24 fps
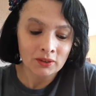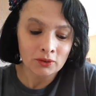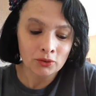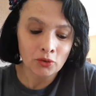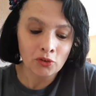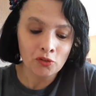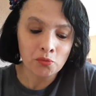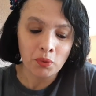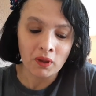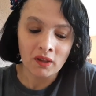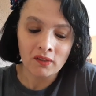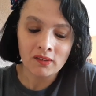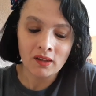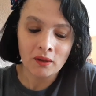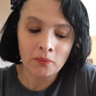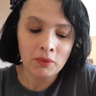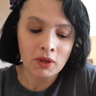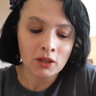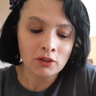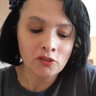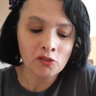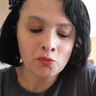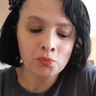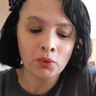dos
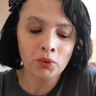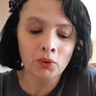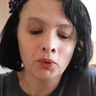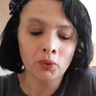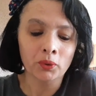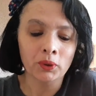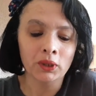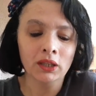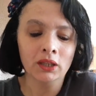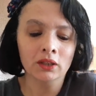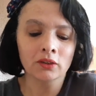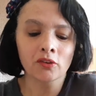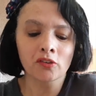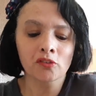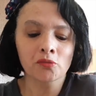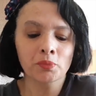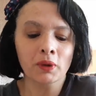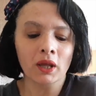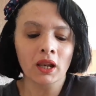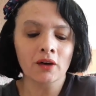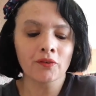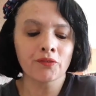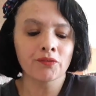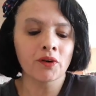pensamentos poluídos
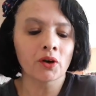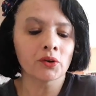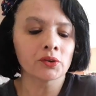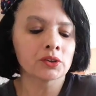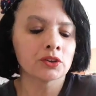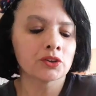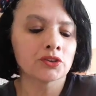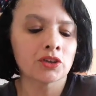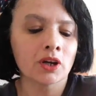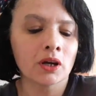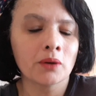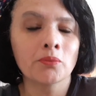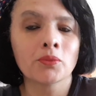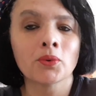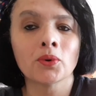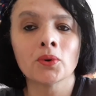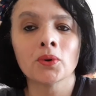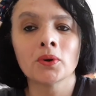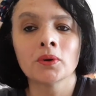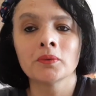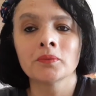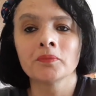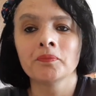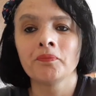pela falta de
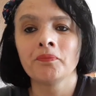amor.